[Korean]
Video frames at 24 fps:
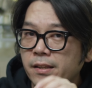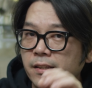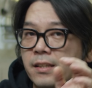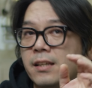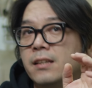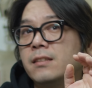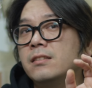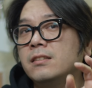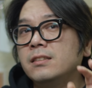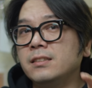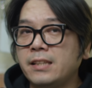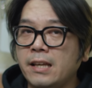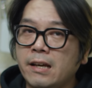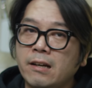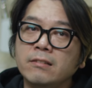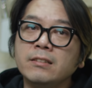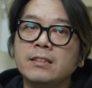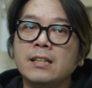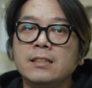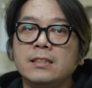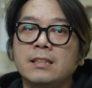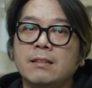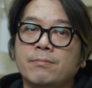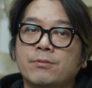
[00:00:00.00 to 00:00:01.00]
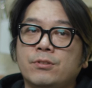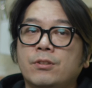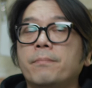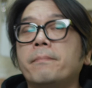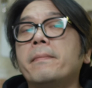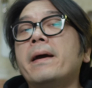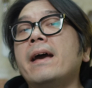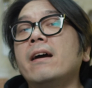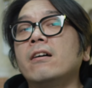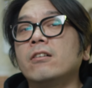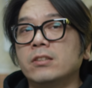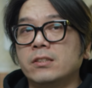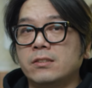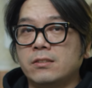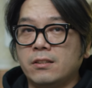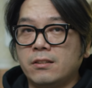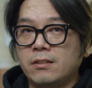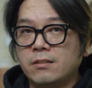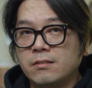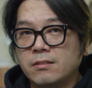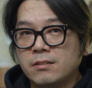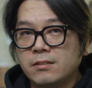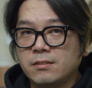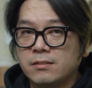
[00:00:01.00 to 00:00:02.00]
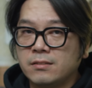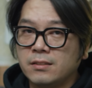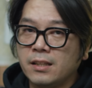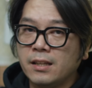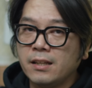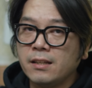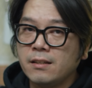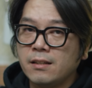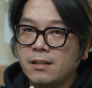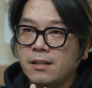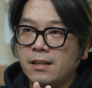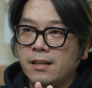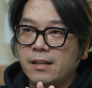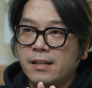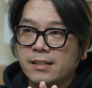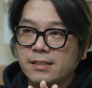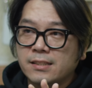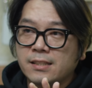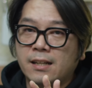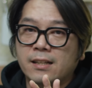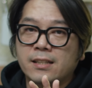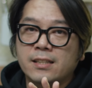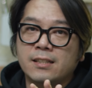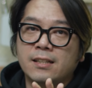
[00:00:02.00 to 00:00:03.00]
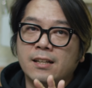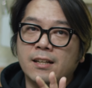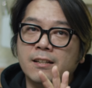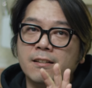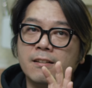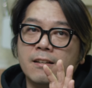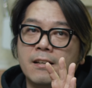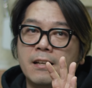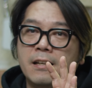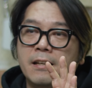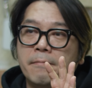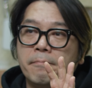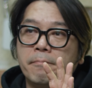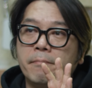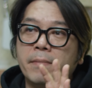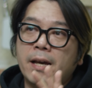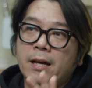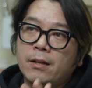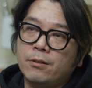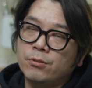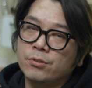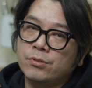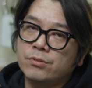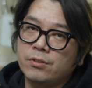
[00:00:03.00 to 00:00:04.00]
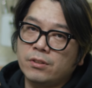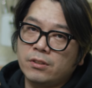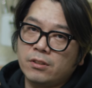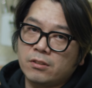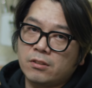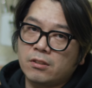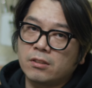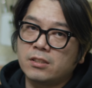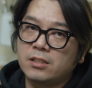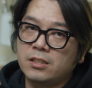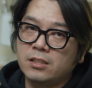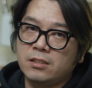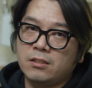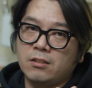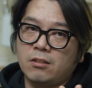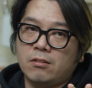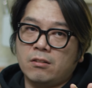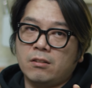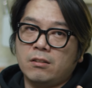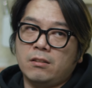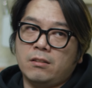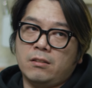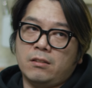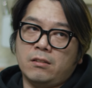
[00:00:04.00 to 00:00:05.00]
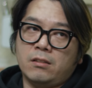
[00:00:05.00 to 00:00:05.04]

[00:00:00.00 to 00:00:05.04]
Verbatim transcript: 걔들은 태어날 때부터 매였어요. 그런데 자기가 매로서의 어떤 능력,